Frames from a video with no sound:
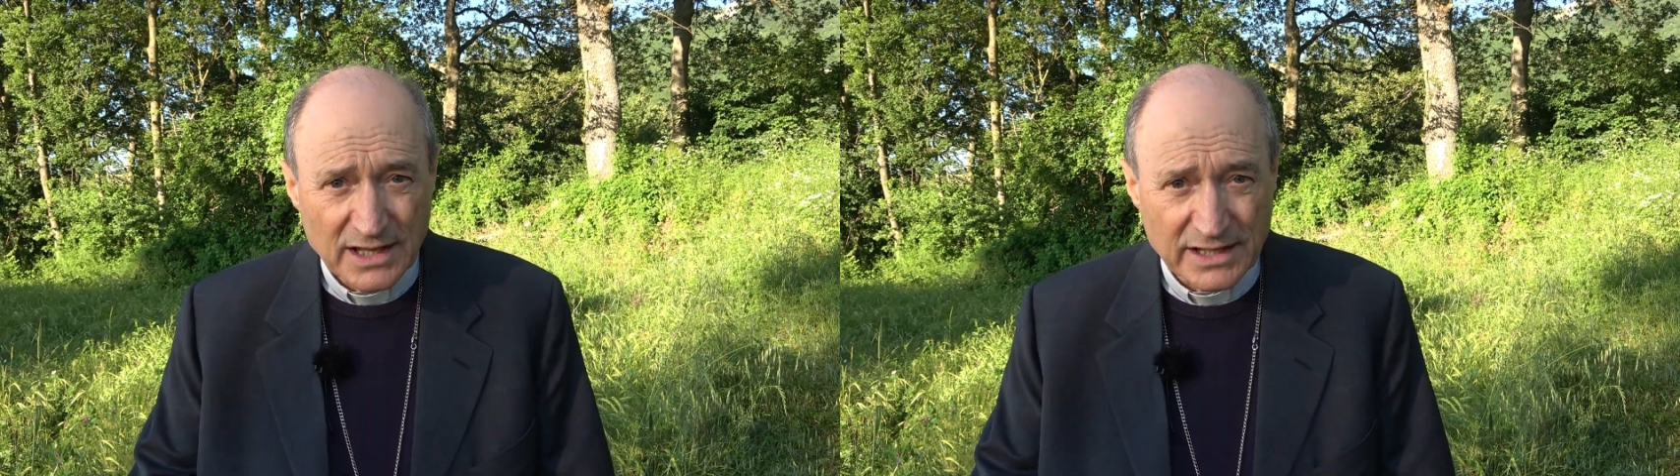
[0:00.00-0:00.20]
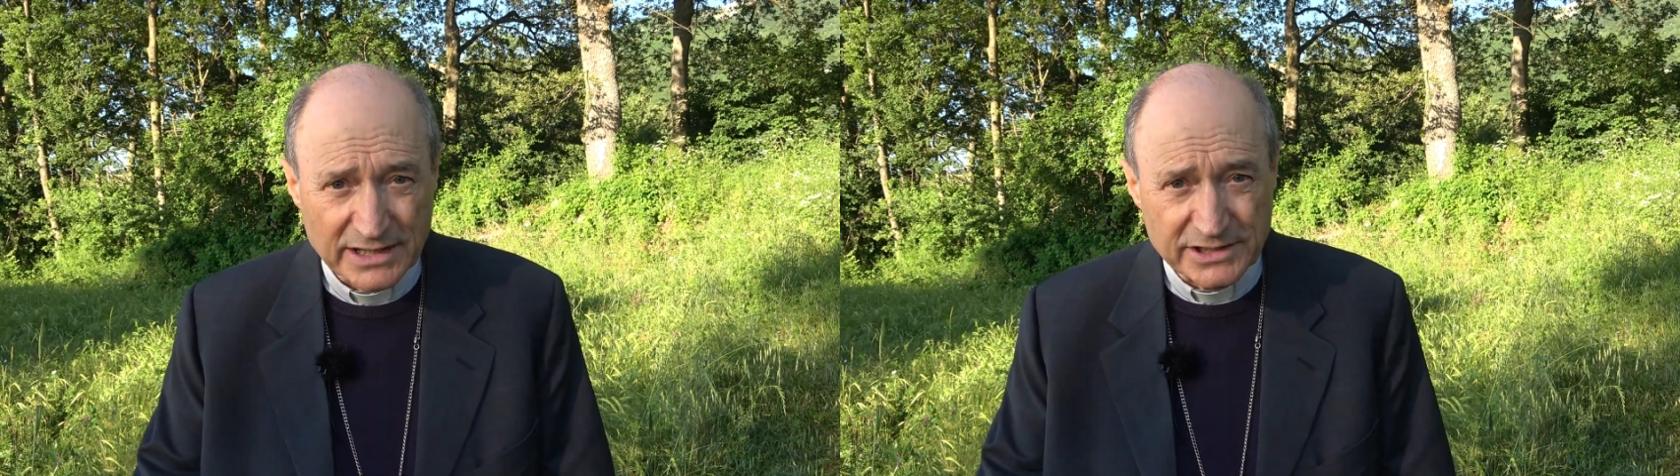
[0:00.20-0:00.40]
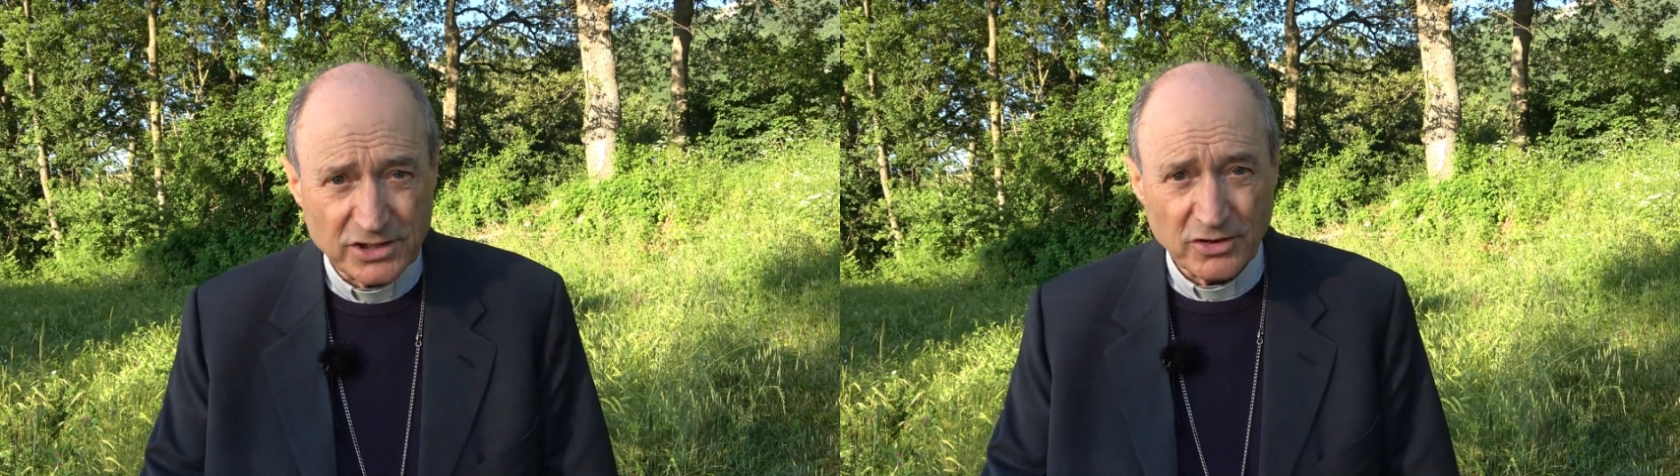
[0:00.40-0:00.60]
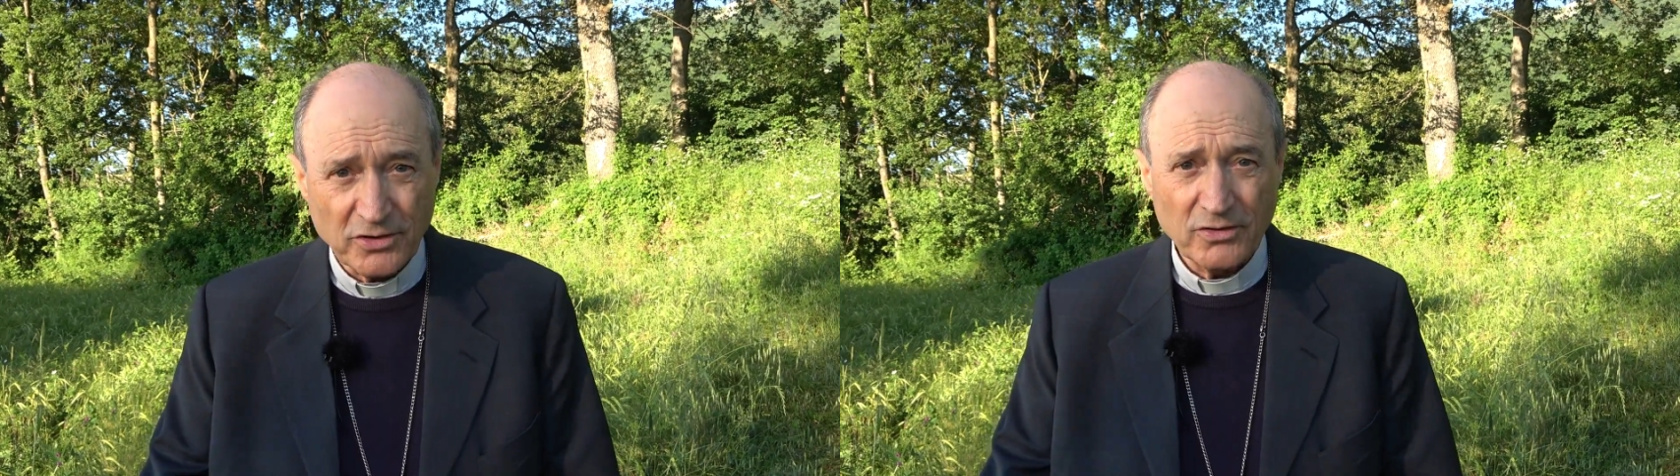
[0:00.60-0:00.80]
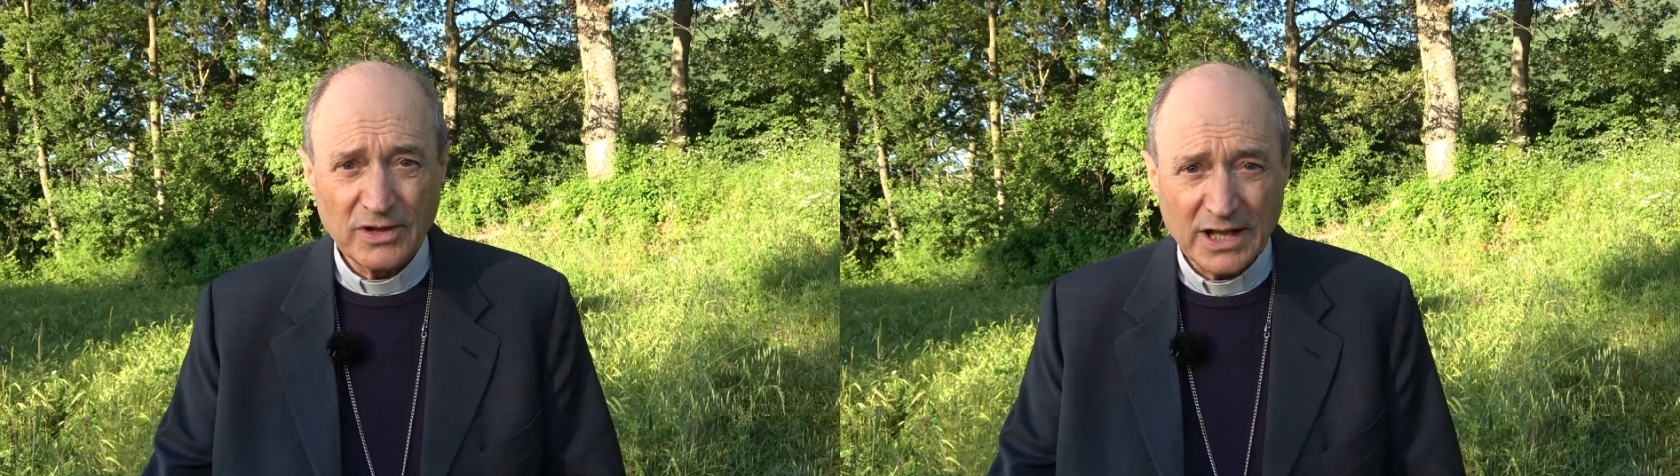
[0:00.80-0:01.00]
che
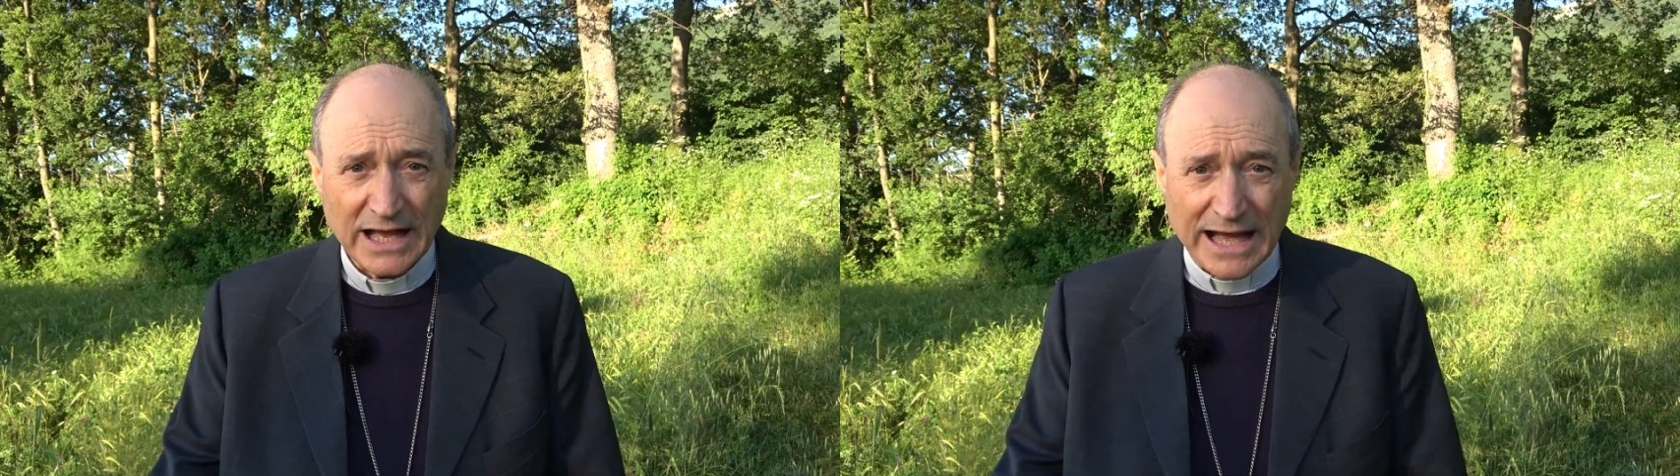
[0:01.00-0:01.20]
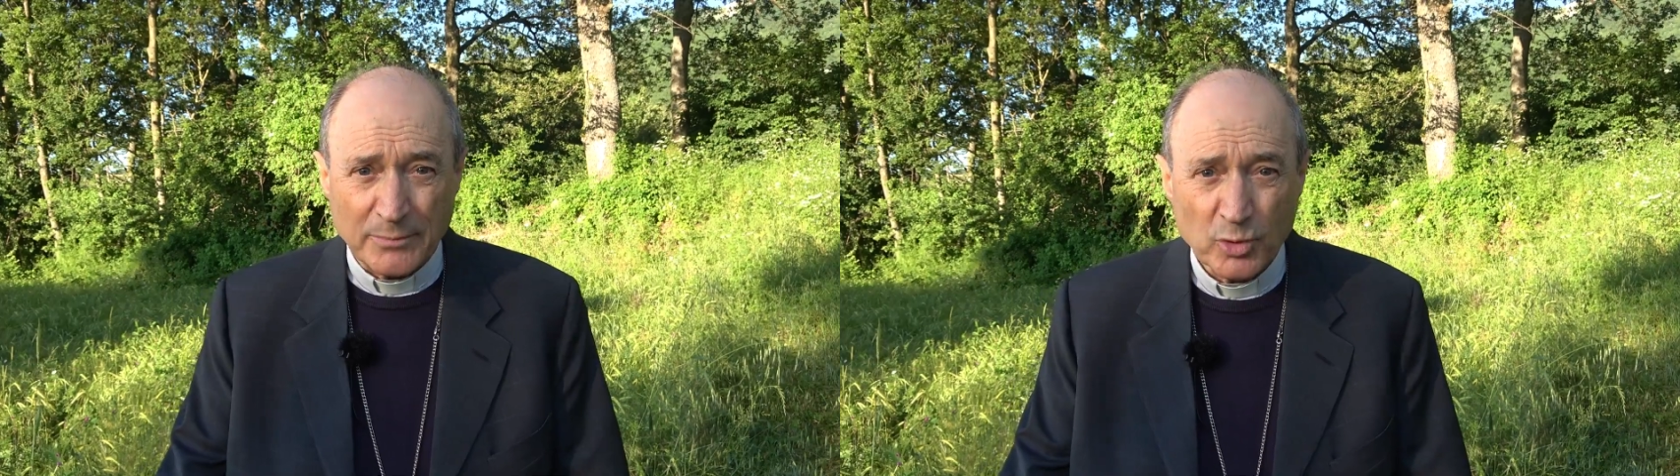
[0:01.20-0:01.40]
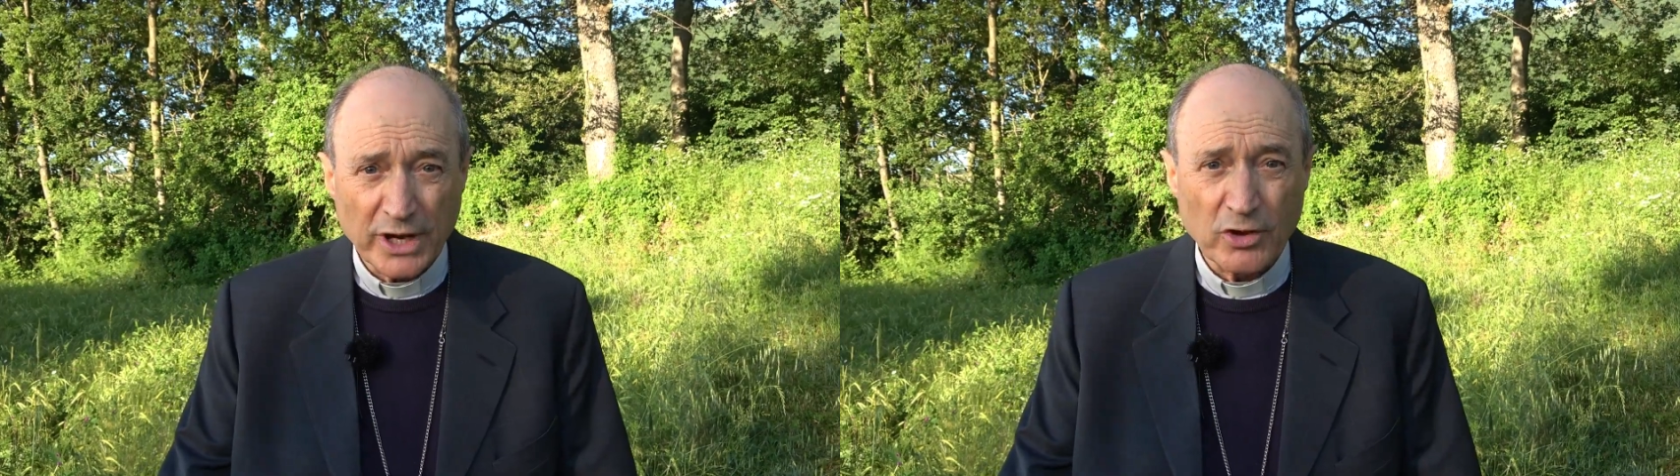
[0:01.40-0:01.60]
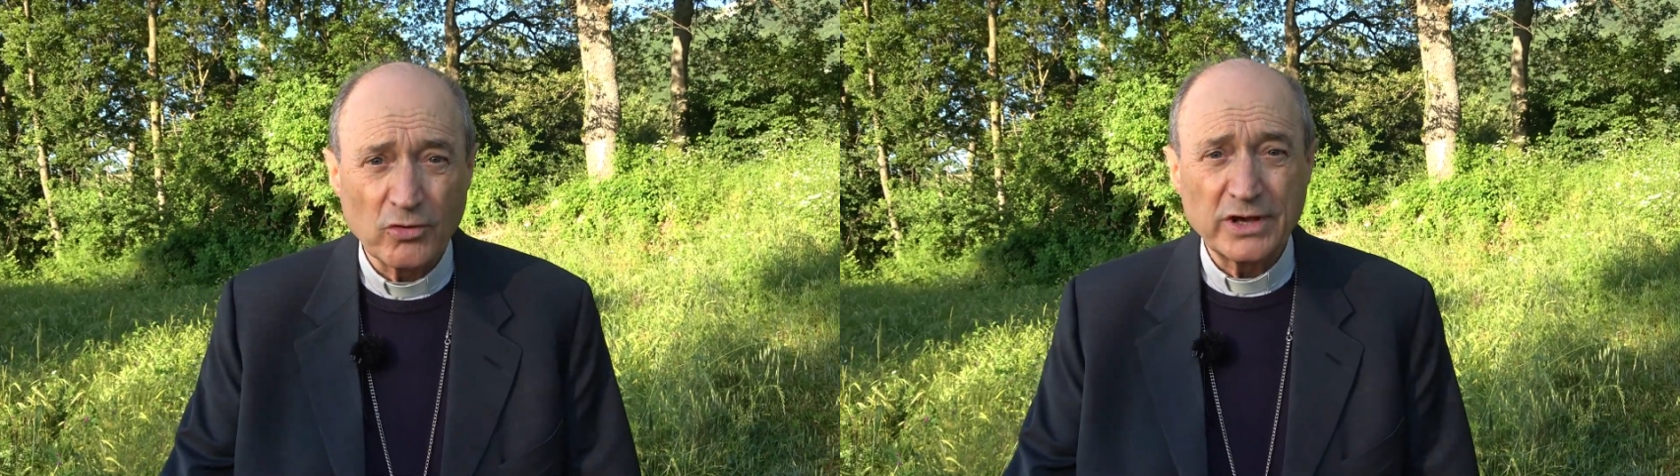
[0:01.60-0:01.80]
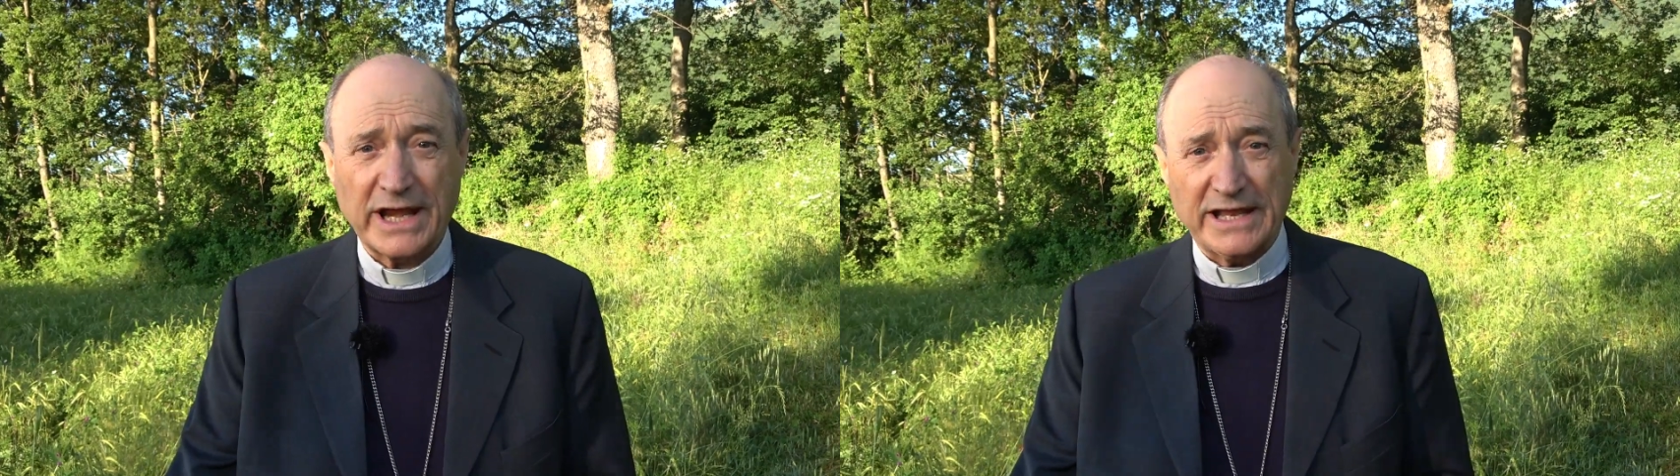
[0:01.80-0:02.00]
dicono amore
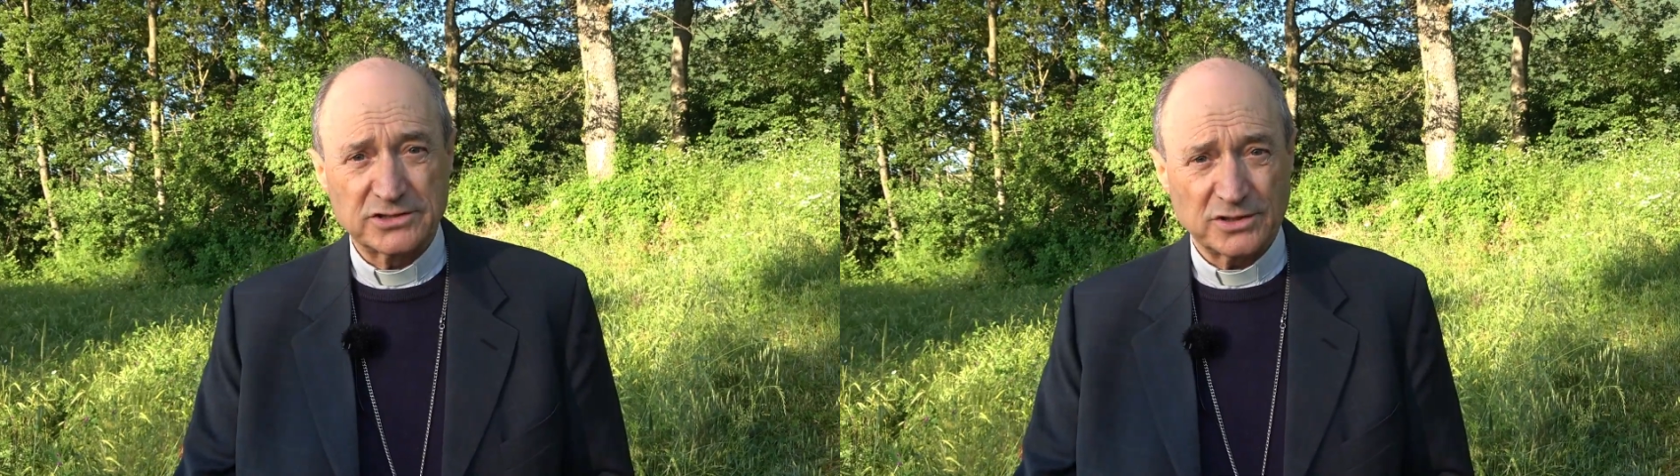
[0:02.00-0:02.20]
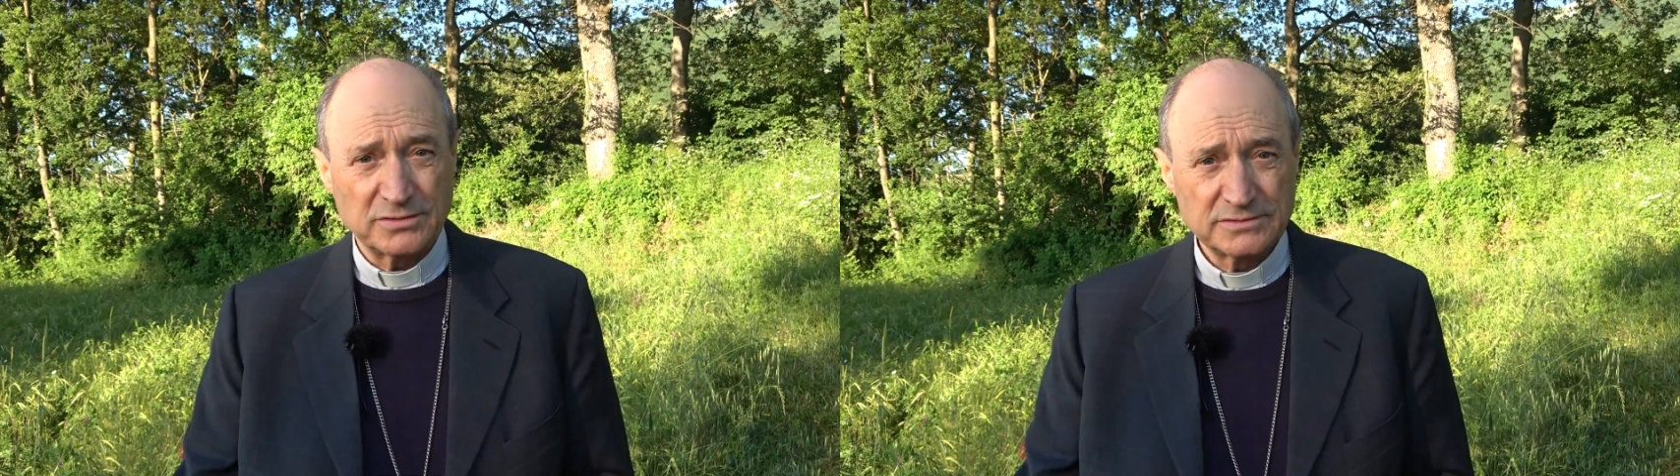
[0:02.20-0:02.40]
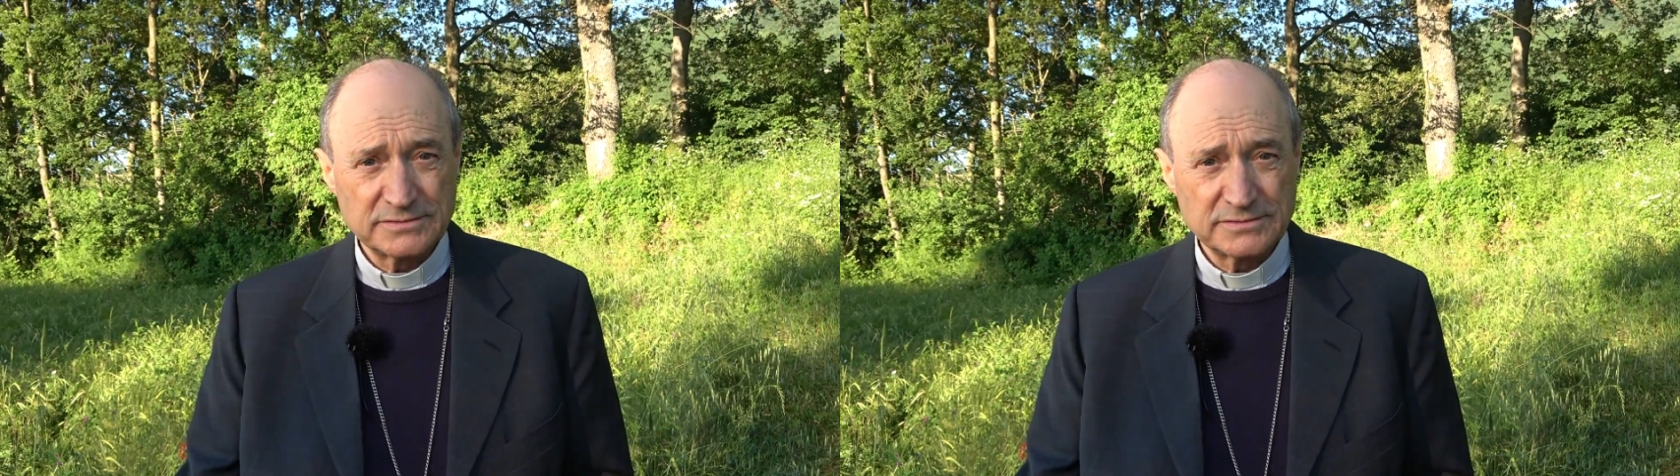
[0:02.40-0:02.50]
concreto.